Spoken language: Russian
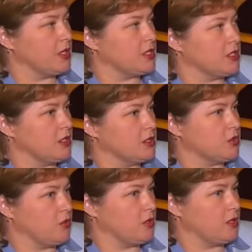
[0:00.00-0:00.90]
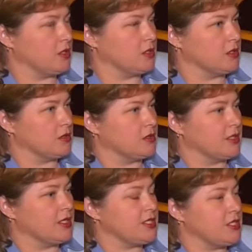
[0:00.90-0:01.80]
показал, насколько это
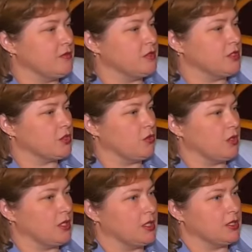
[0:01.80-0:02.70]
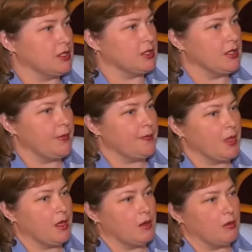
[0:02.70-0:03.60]
красиво, насколько это
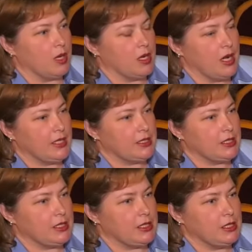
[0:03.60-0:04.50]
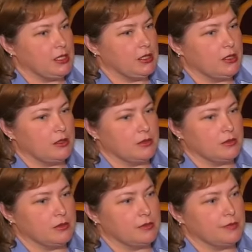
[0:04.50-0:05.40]
богато и,
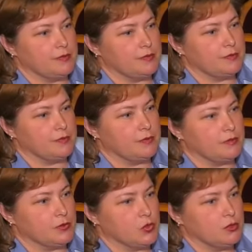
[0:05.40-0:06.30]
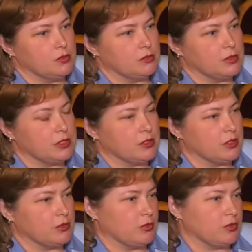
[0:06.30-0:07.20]
ну, если
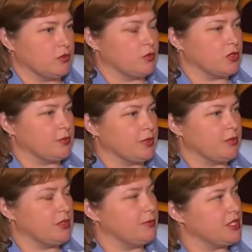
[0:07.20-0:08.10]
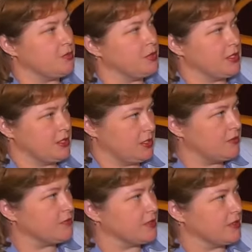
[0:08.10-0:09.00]
такое слово можно применить,
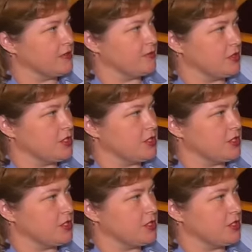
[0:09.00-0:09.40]
перспективно в